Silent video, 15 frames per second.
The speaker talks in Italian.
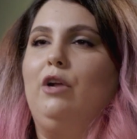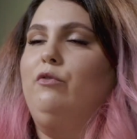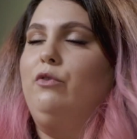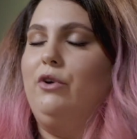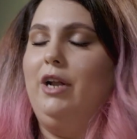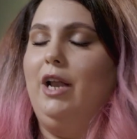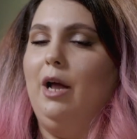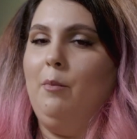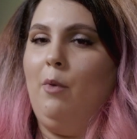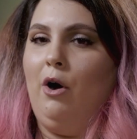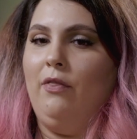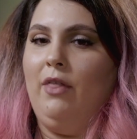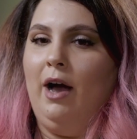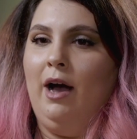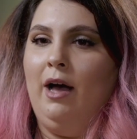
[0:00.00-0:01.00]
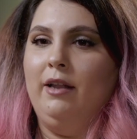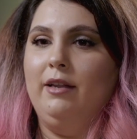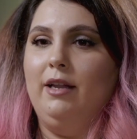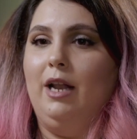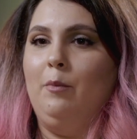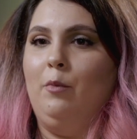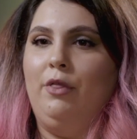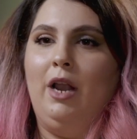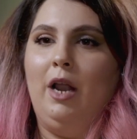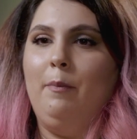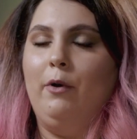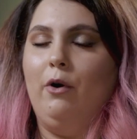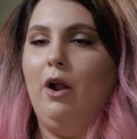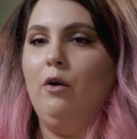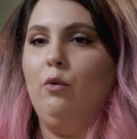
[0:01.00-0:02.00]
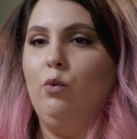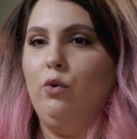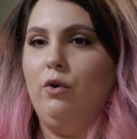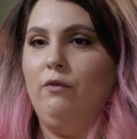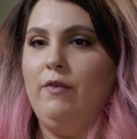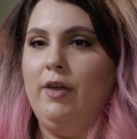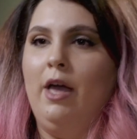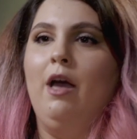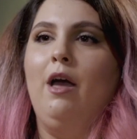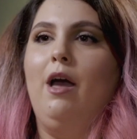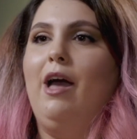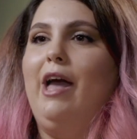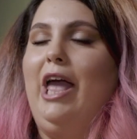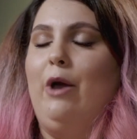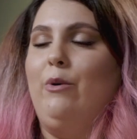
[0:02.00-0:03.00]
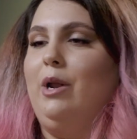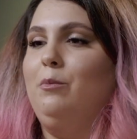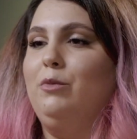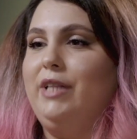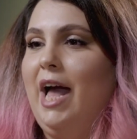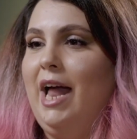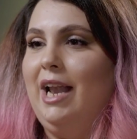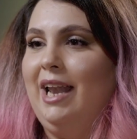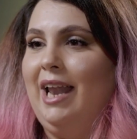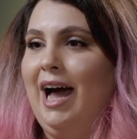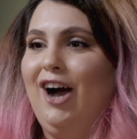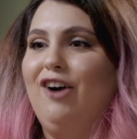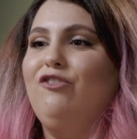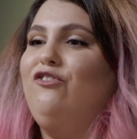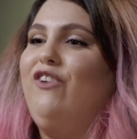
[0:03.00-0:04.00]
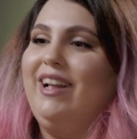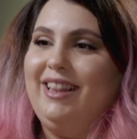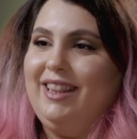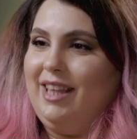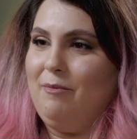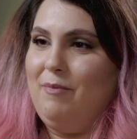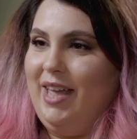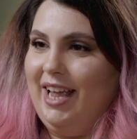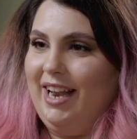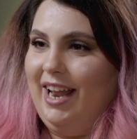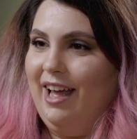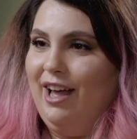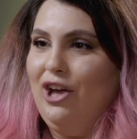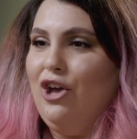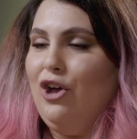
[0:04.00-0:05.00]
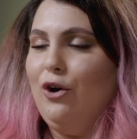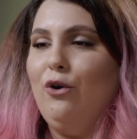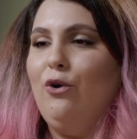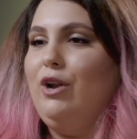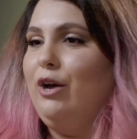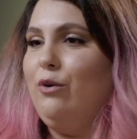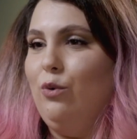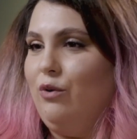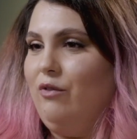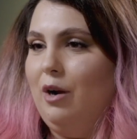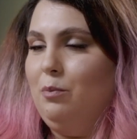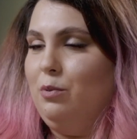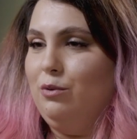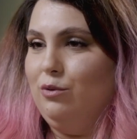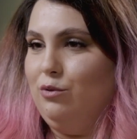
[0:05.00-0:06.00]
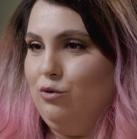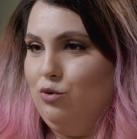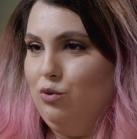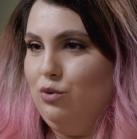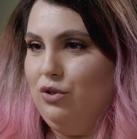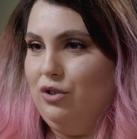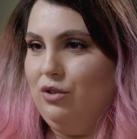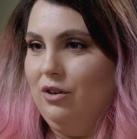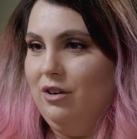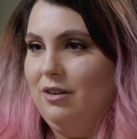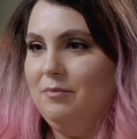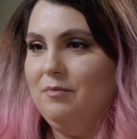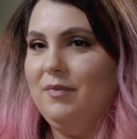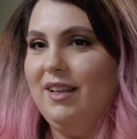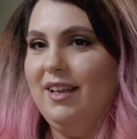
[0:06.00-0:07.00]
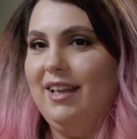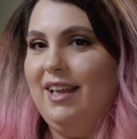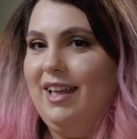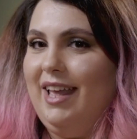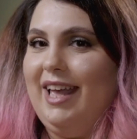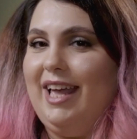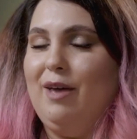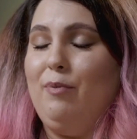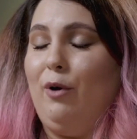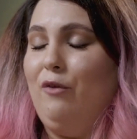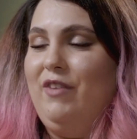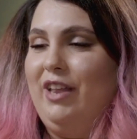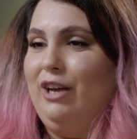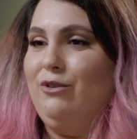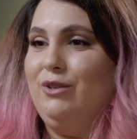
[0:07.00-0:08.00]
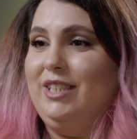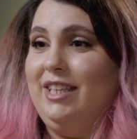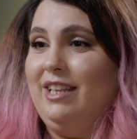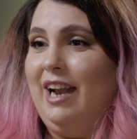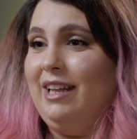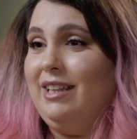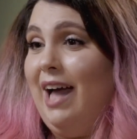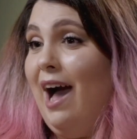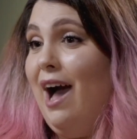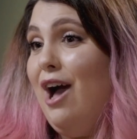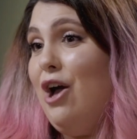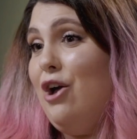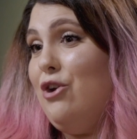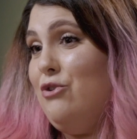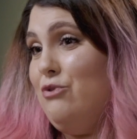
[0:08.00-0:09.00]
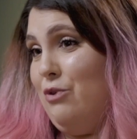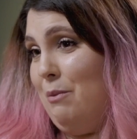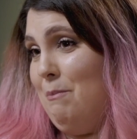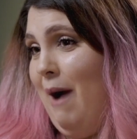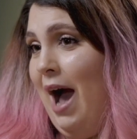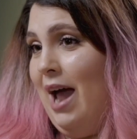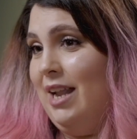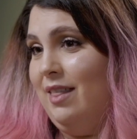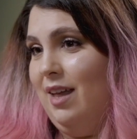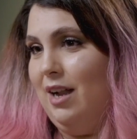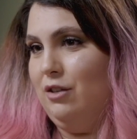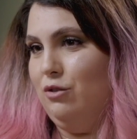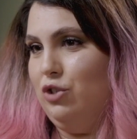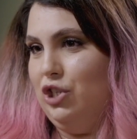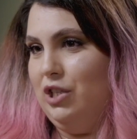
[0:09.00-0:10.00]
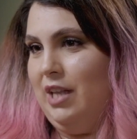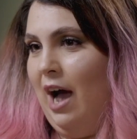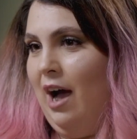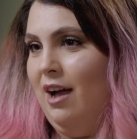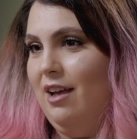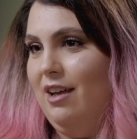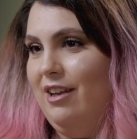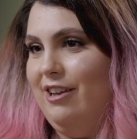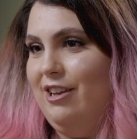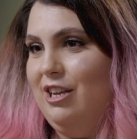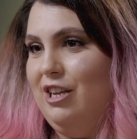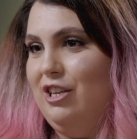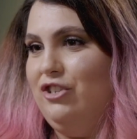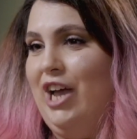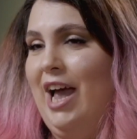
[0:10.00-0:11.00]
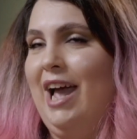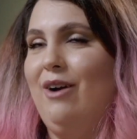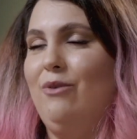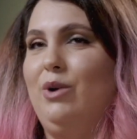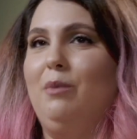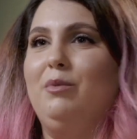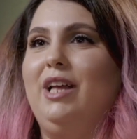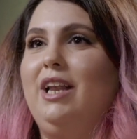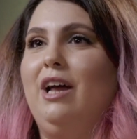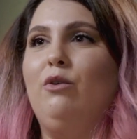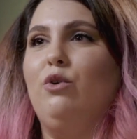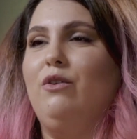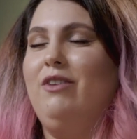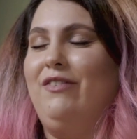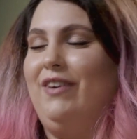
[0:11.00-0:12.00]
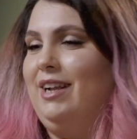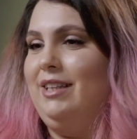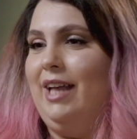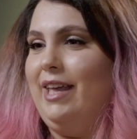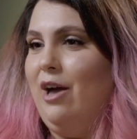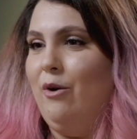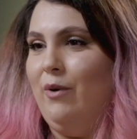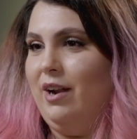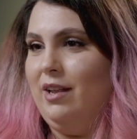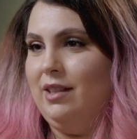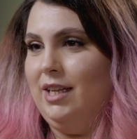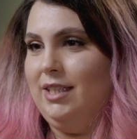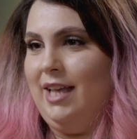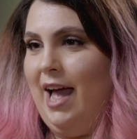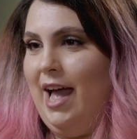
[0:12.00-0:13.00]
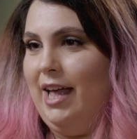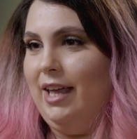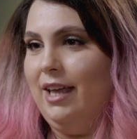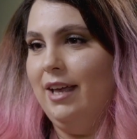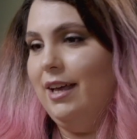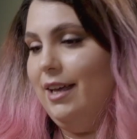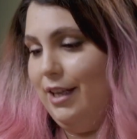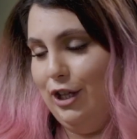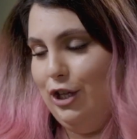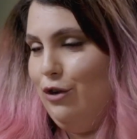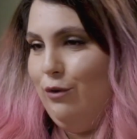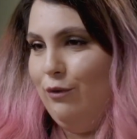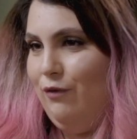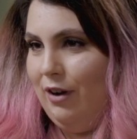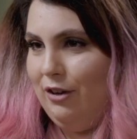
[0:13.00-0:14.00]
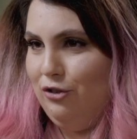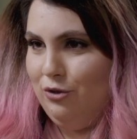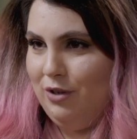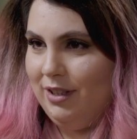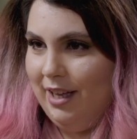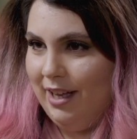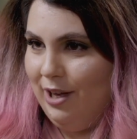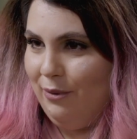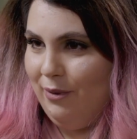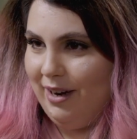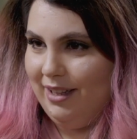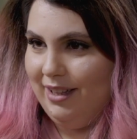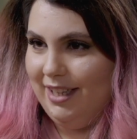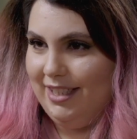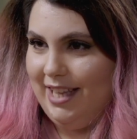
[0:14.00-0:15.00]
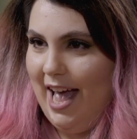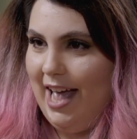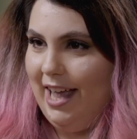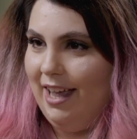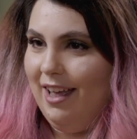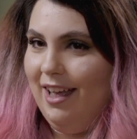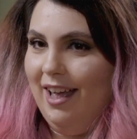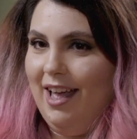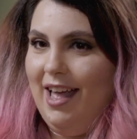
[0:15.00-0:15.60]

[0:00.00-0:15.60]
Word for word: lavoro nella moda, nella moda la parola curvi è una modella fatta bene, con le curve al punto giusto, che però viene considerata normale dalla società. Cioè, certo. una modella curvi fa una taglia 46, io non faccio una taglia 46.